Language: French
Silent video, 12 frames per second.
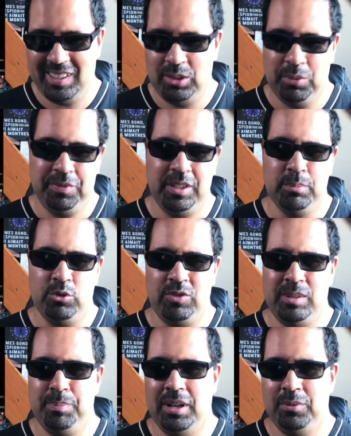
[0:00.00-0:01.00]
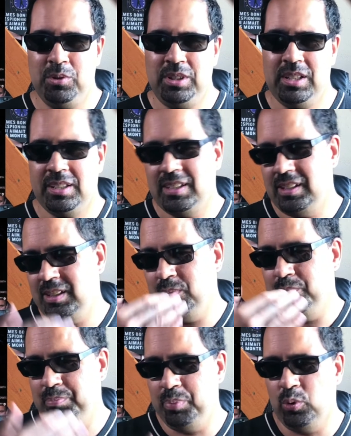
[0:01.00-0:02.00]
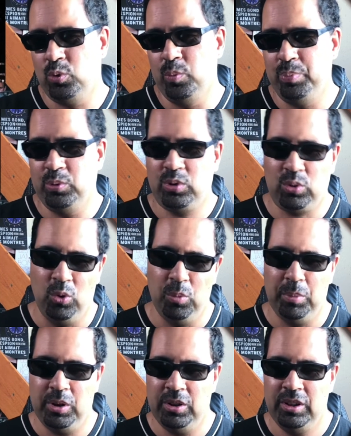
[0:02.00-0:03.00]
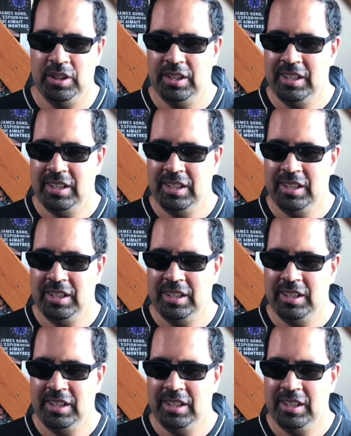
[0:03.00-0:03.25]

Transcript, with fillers: films, je vais y parvenir, qui étaient beaucoup plus sombres.